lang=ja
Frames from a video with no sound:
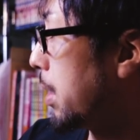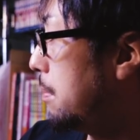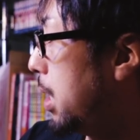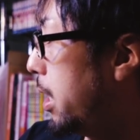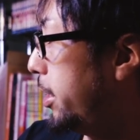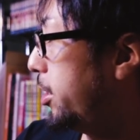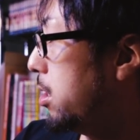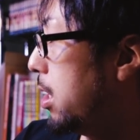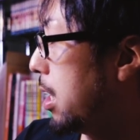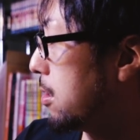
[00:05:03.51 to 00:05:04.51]
まあ配
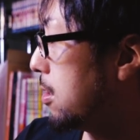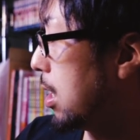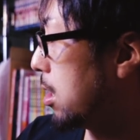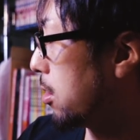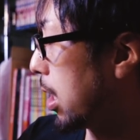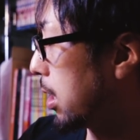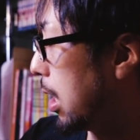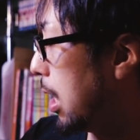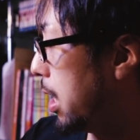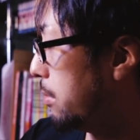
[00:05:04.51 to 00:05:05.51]
信ね好きな人だった
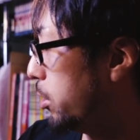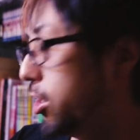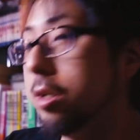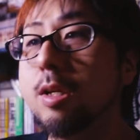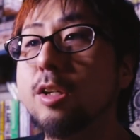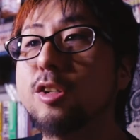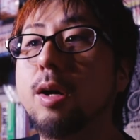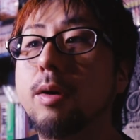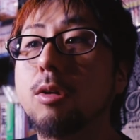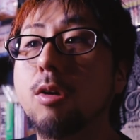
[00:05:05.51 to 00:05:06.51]
ら MC に石
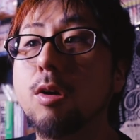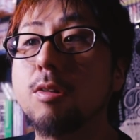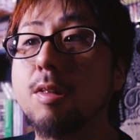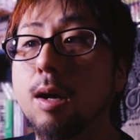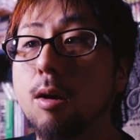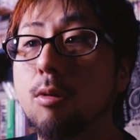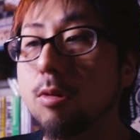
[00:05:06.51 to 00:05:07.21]
川紀之さんがこ